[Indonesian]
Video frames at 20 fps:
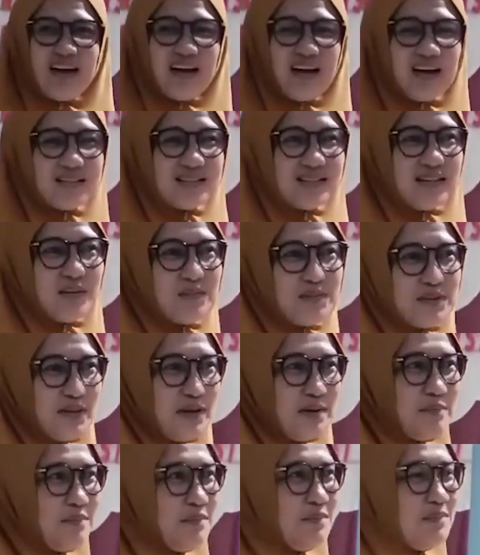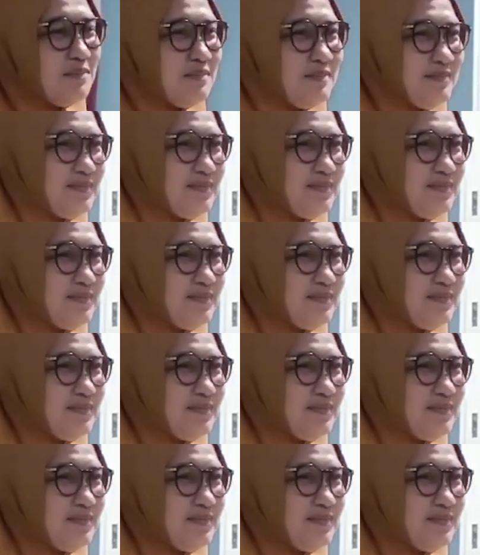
Iya, iya, siap, iya. siap.